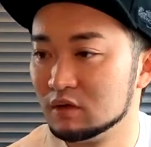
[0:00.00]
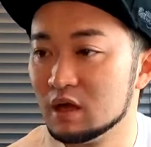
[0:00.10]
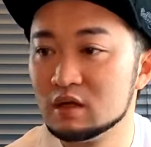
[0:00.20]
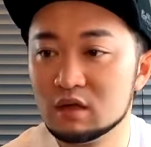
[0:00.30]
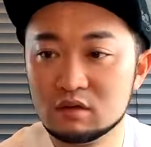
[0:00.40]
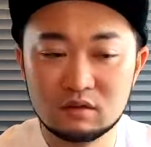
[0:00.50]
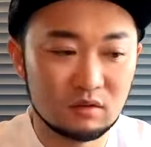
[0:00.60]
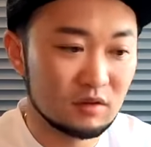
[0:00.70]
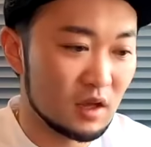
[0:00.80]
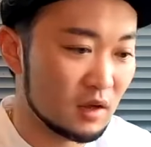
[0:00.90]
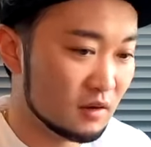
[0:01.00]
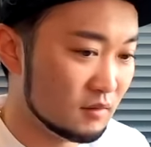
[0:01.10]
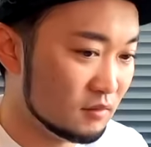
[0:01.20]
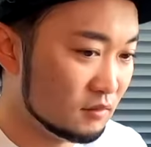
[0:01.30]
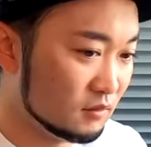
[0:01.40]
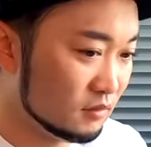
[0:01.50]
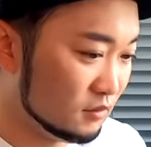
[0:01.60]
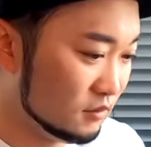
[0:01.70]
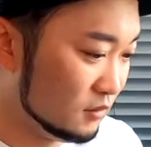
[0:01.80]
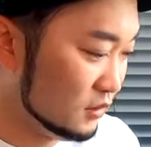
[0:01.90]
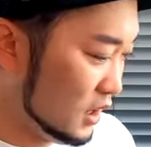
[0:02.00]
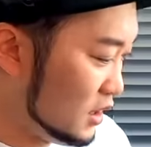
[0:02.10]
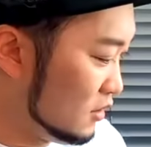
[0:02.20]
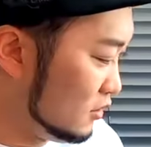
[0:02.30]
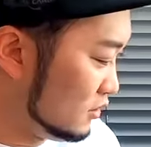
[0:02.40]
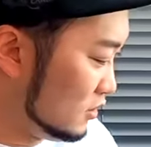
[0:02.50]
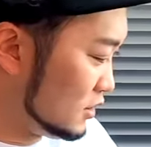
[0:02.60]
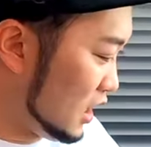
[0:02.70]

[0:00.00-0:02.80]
エンディング、おいで！はいよ、よ、